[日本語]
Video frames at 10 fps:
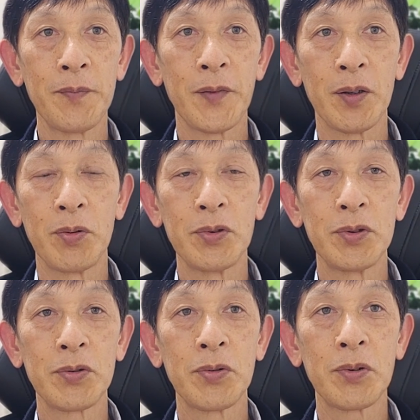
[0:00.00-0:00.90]
でどう
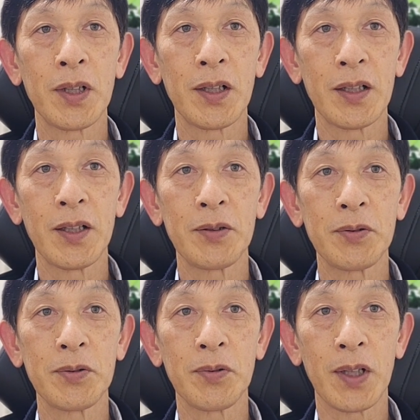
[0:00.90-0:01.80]
いう効果が出て
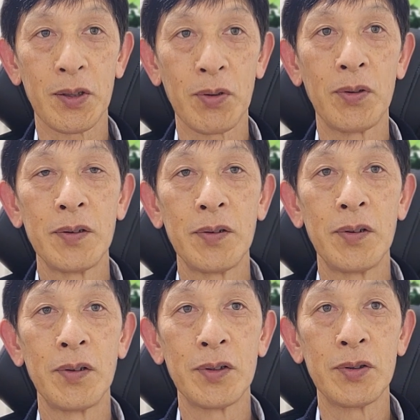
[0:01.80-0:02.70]
くるのか
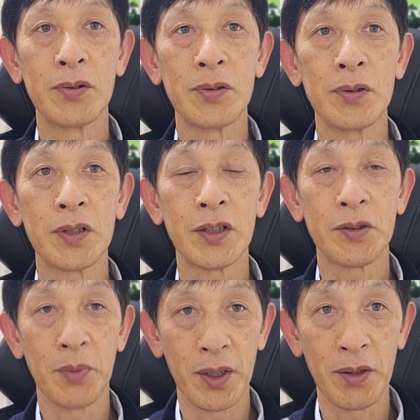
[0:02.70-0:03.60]
という
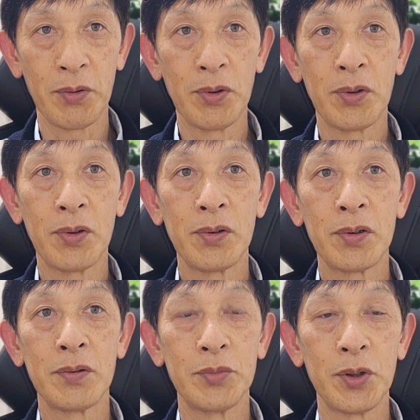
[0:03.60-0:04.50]
説明を
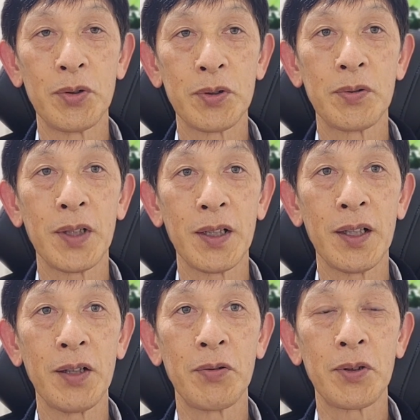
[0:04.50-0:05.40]
無料相談
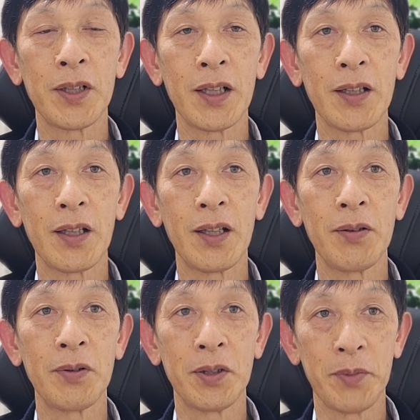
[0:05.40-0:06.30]
で行って
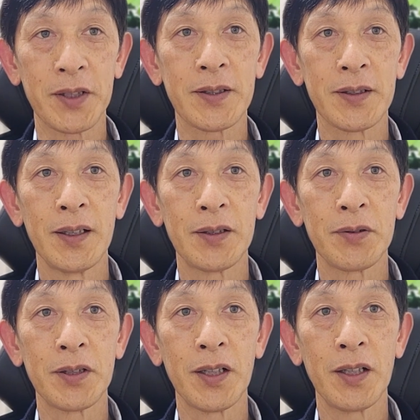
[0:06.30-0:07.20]
おります。
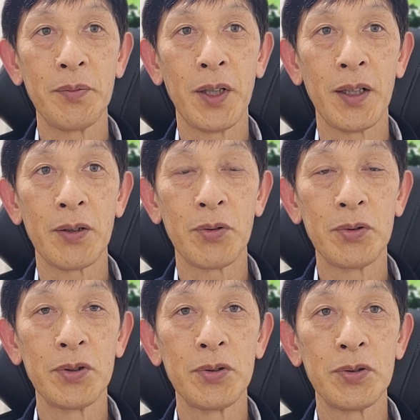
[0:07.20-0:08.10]
そして今ど
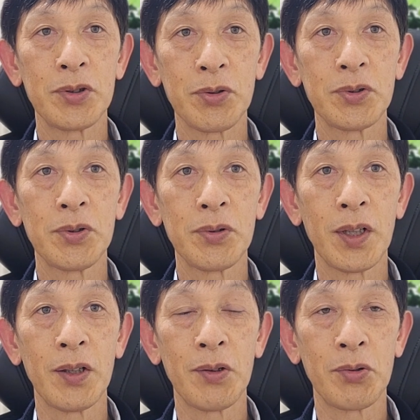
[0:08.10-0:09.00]
ういう症状
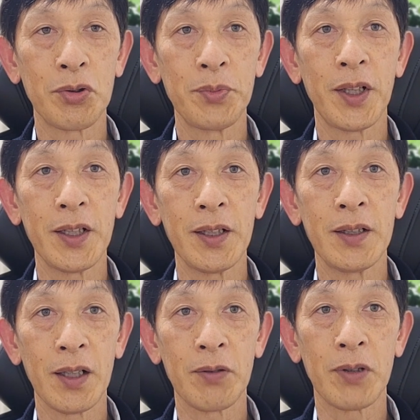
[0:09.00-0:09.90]
でお困り
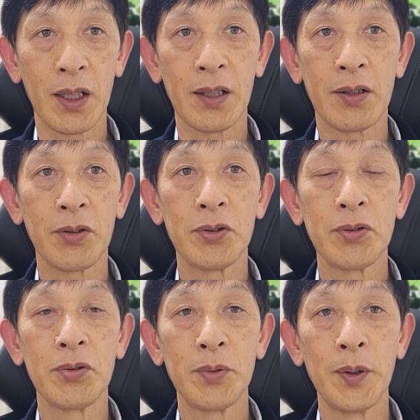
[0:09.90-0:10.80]
なのかという
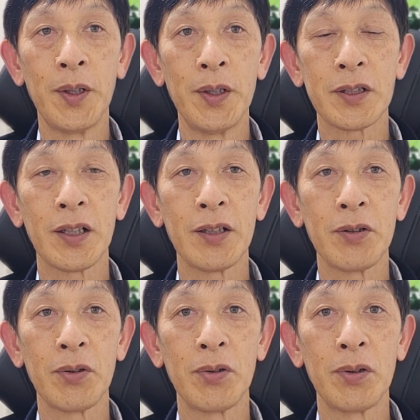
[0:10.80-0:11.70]
のをしっかり
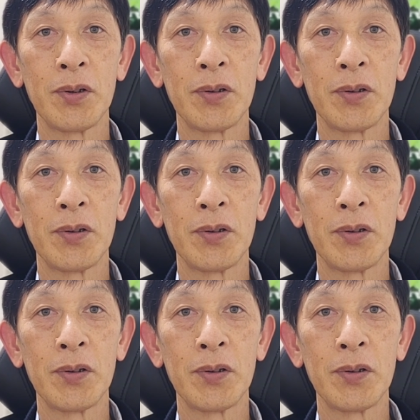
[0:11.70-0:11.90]
と